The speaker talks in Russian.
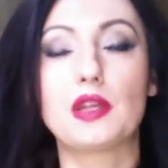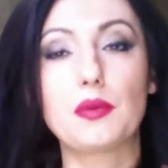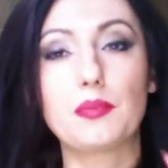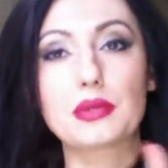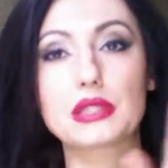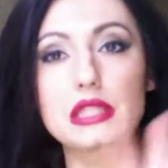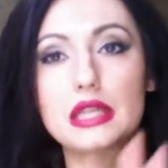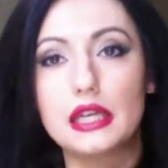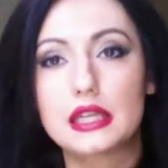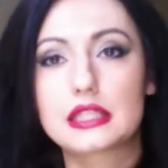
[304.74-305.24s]
Мне
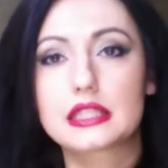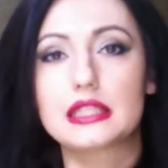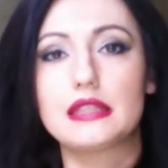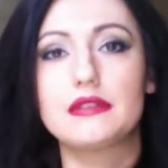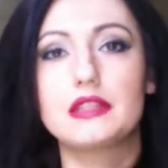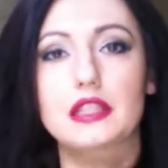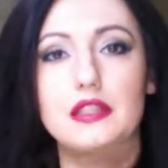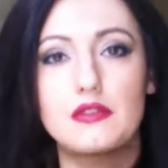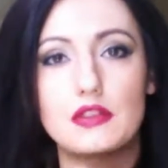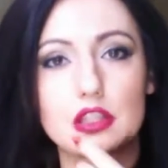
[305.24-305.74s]
писали,
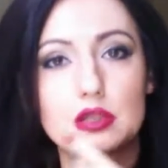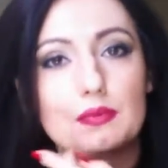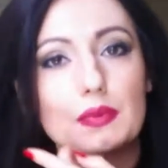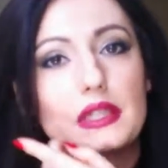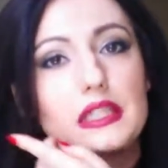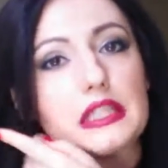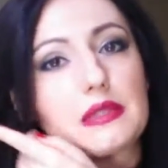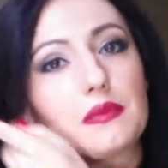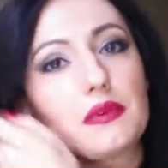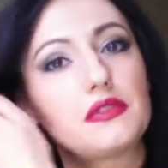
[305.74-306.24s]
советовали,
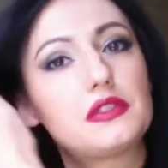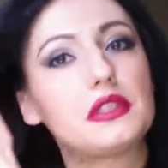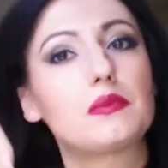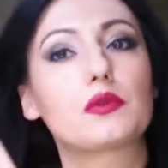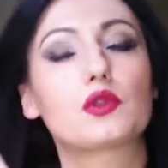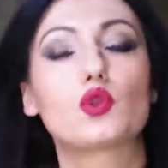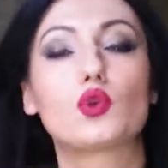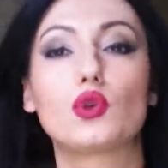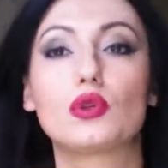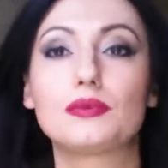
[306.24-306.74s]
спасибо
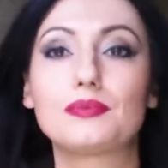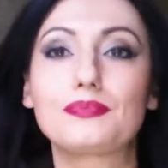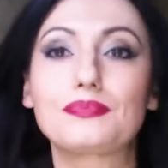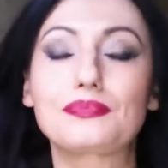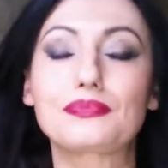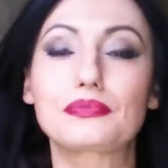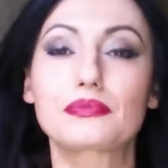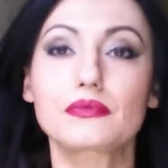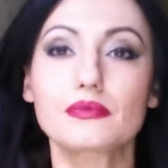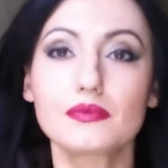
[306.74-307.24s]
всем, кто
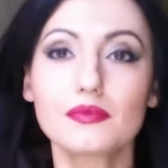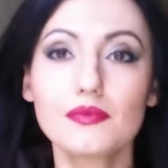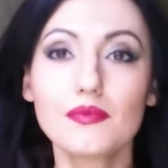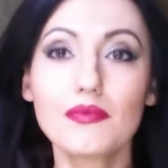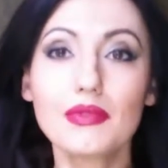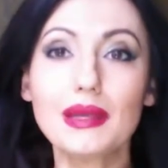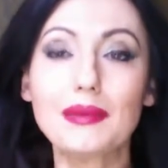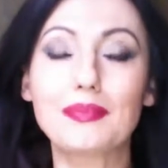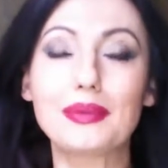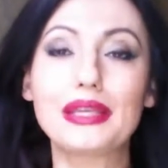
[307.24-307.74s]

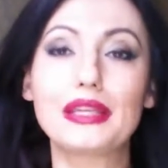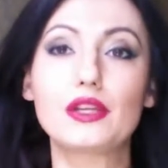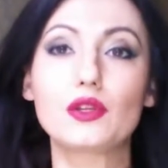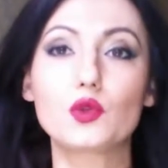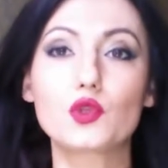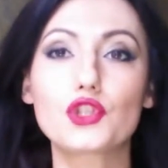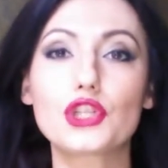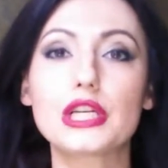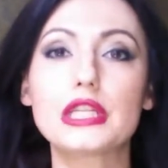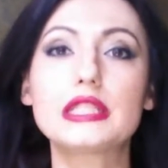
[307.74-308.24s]
принял
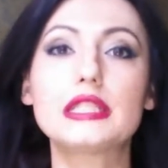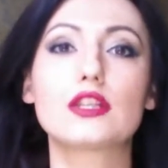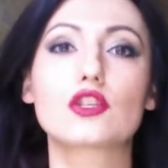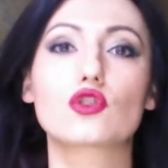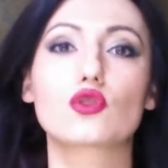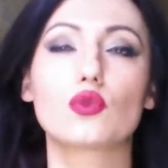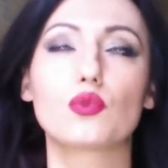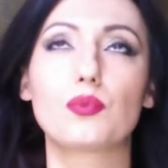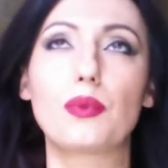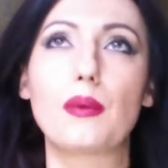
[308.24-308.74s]
участие,
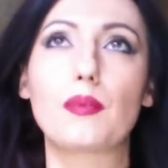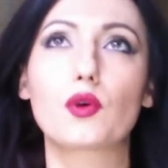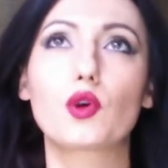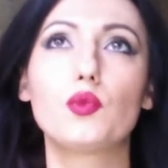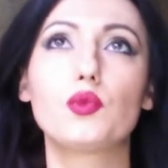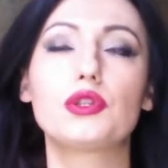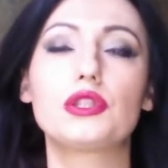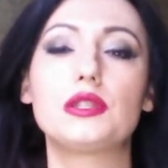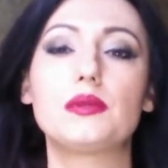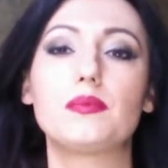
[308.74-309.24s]
что
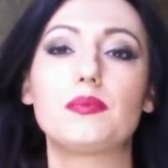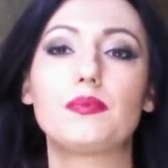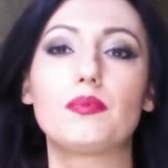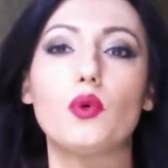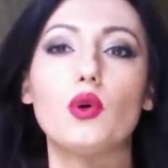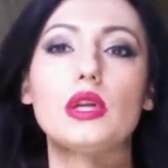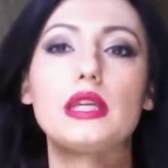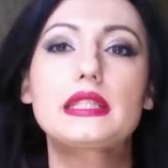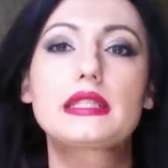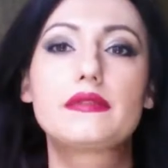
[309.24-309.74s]
попробуйте
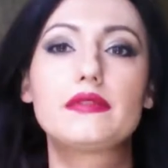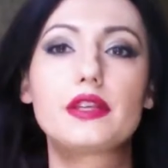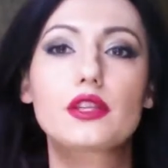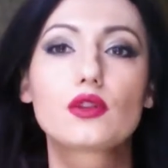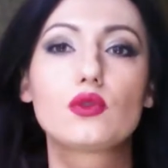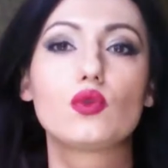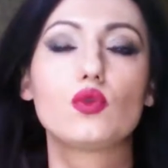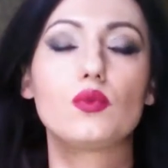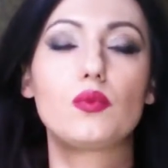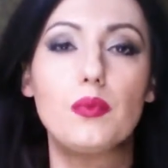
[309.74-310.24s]
более
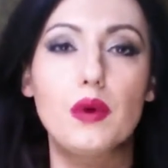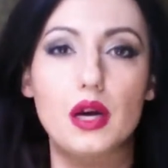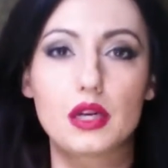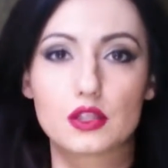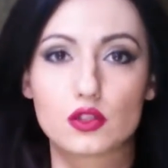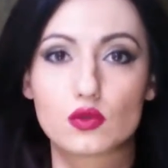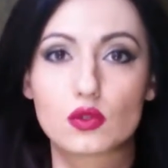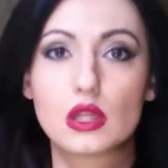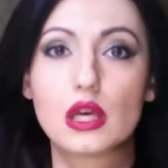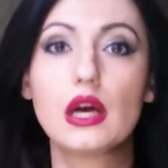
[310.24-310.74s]
светлую
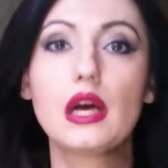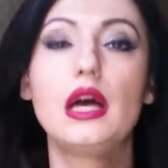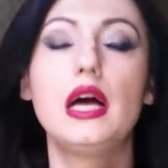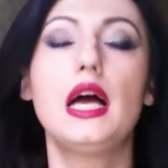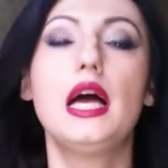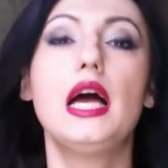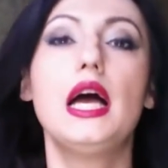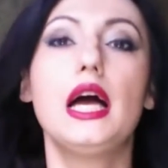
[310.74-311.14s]
базу. Да?